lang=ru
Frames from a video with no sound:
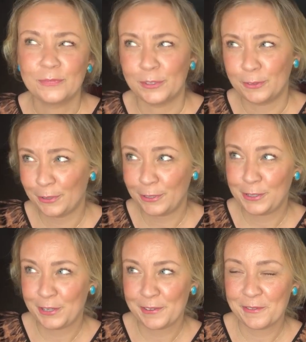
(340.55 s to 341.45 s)
Я говорю, ты
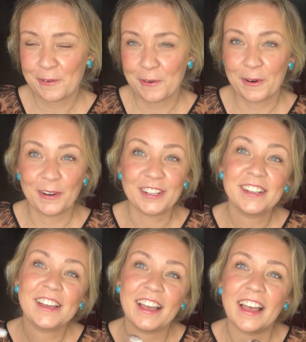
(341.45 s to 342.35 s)
чего?
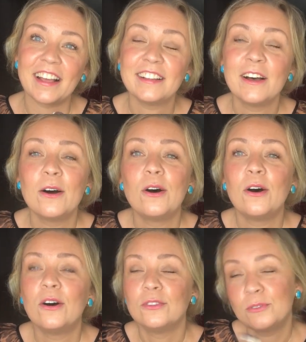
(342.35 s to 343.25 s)
Нет.
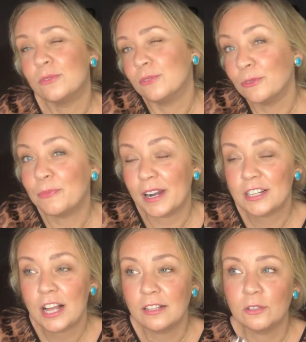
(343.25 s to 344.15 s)
Ну, он
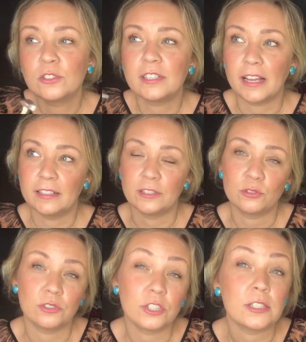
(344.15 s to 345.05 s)
поржал, но он знает, да,
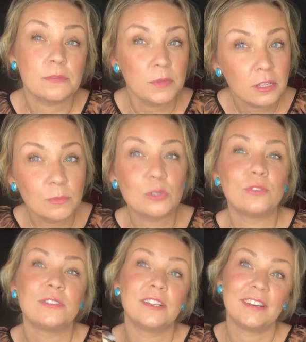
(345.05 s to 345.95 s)
что жасмин
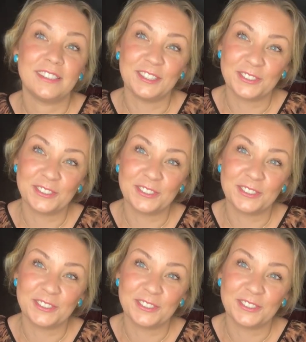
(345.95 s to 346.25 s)
может выдавать